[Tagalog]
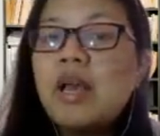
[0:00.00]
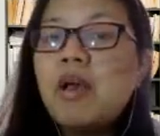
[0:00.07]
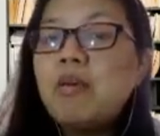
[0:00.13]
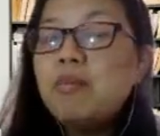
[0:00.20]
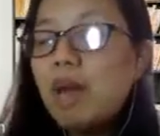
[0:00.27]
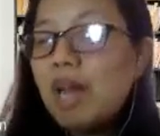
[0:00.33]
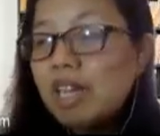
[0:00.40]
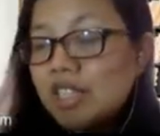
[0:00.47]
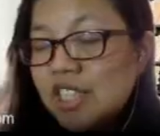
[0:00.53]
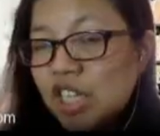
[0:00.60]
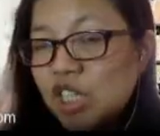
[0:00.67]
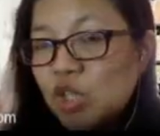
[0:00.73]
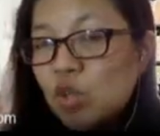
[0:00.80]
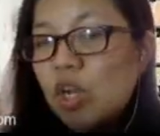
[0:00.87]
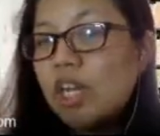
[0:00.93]

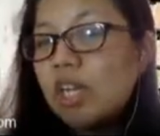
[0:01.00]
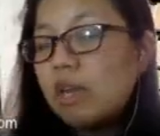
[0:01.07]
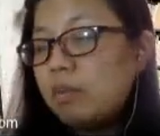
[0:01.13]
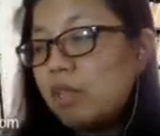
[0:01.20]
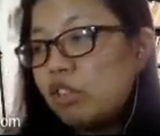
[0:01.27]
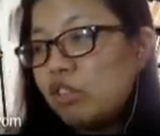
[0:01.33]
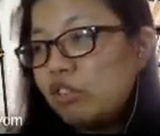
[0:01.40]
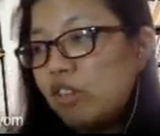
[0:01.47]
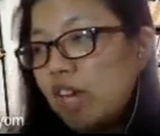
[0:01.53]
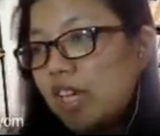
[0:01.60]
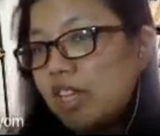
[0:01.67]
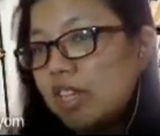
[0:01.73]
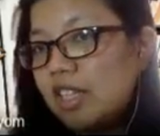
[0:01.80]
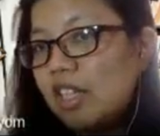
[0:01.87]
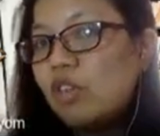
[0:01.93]
bisexual gametophyte
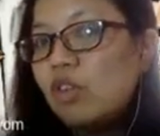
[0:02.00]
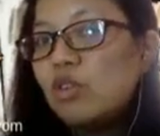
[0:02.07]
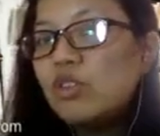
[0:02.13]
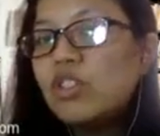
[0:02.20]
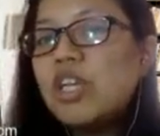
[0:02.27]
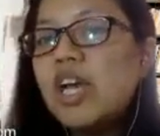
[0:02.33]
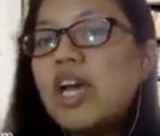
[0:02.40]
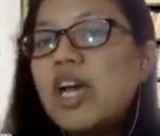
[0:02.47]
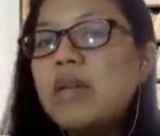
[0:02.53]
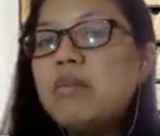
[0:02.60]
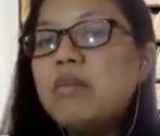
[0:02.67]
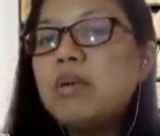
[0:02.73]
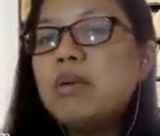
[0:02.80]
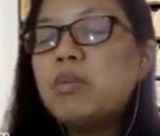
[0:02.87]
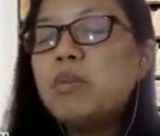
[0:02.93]
kung saan
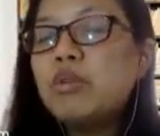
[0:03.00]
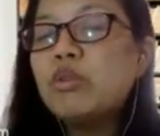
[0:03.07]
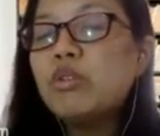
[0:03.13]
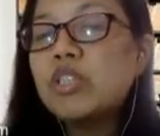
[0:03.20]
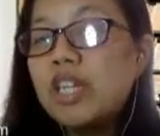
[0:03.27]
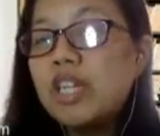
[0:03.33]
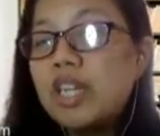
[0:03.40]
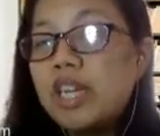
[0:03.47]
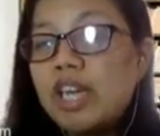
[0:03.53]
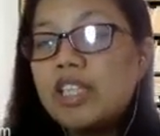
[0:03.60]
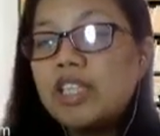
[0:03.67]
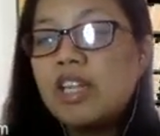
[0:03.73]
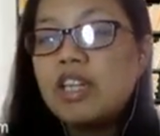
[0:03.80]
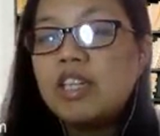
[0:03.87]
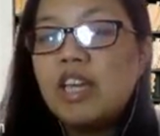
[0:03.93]
magpo-produce ka ng
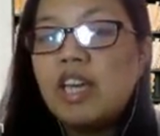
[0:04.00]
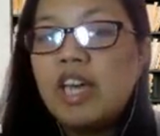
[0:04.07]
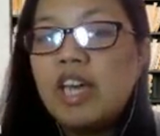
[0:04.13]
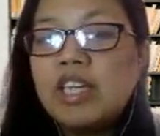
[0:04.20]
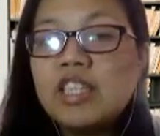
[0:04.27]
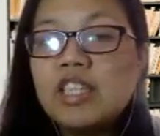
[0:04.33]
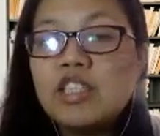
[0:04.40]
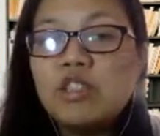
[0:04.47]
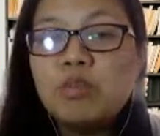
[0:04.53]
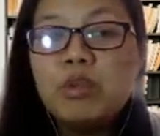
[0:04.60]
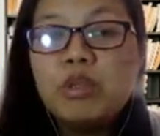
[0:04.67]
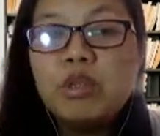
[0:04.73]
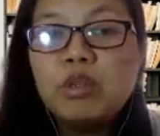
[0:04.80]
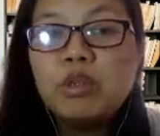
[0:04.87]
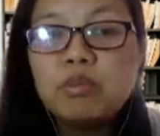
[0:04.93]
eggs, eggs and
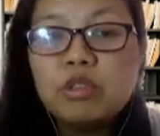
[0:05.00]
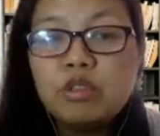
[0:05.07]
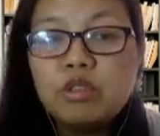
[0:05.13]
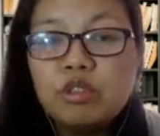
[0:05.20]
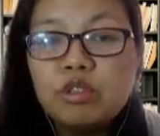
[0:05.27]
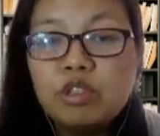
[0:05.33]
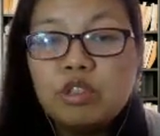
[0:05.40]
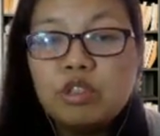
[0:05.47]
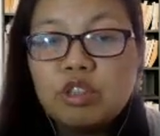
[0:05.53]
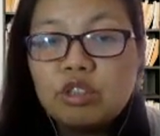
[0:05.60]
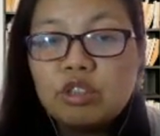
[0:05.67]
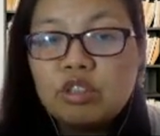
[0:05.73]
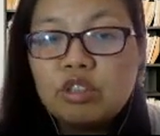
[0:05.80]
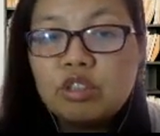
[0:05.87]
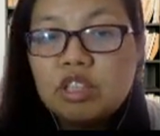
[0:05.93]
sperm. So, ito
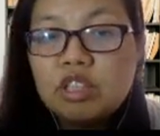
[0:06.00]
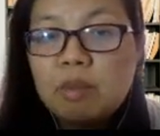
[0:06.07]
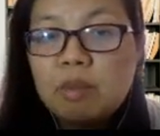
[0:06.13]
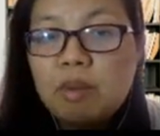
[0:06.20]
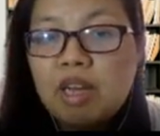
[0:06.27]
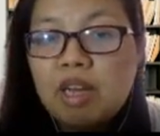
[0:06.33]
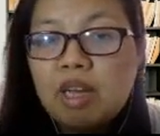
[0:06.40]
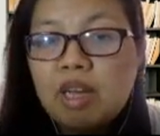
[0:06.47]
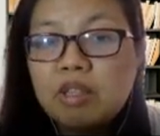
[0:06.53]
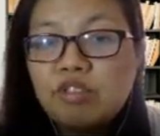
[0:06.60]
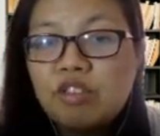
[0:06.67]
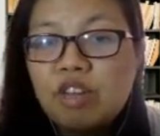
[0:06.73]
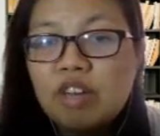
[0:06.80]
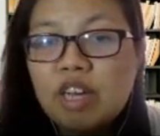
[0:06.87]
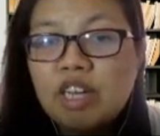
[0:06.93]
di ba,
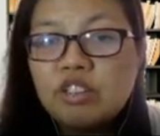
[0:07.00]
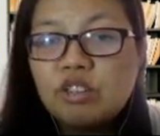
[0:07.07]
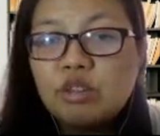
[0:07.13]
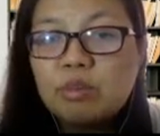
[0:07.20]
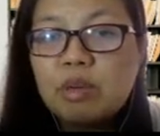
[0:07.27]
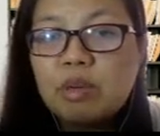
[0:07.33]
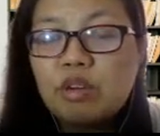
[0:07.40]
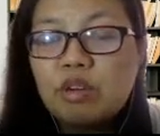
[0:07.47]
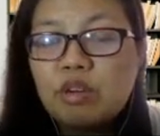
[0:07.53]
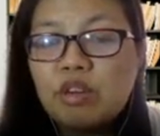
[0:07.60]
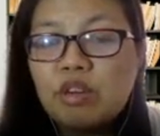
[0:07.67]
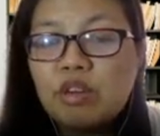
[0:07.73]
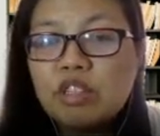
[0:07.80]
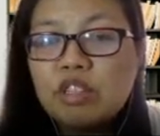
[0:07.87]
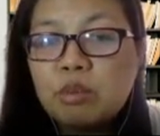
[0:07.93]
gamitified. So, meron ka
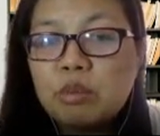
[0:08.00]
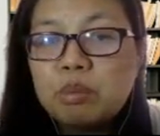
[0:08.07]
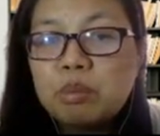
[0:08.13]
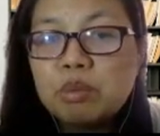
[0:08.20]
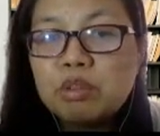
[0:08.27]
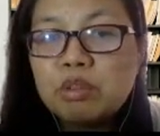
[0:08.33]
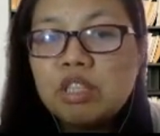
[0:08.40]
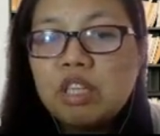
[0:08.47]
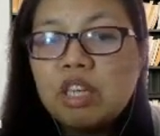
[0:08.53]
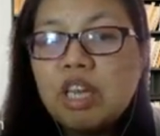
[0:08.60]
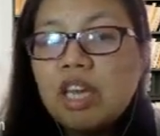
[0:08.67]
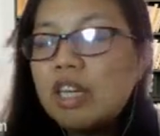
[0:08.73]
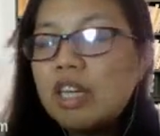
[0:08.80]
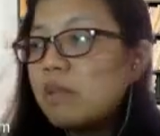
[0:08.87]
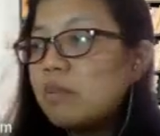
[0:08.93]
dito magpuproduce ng
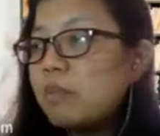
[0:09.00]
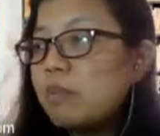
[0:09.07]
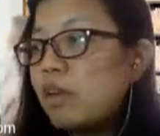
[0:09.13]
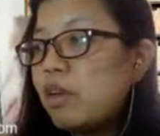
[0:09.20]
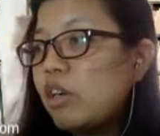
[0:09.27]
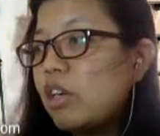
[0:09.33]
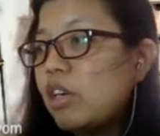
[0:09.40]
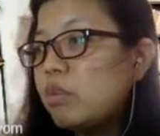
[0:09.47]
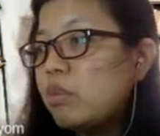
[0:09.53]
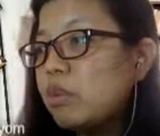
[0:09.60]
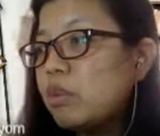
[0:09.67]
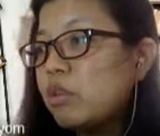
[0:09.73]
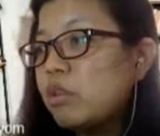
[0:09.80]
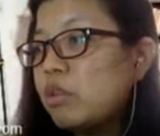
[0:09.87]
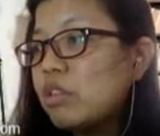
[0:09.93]
egg at meron ka
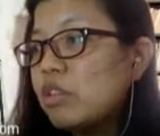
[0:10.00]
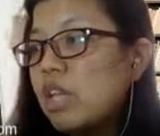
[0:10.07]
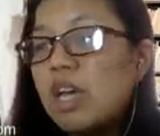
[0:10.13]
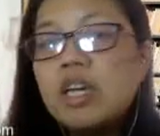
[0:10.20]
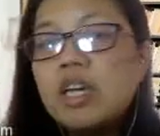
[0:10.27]
nagpuproduce ng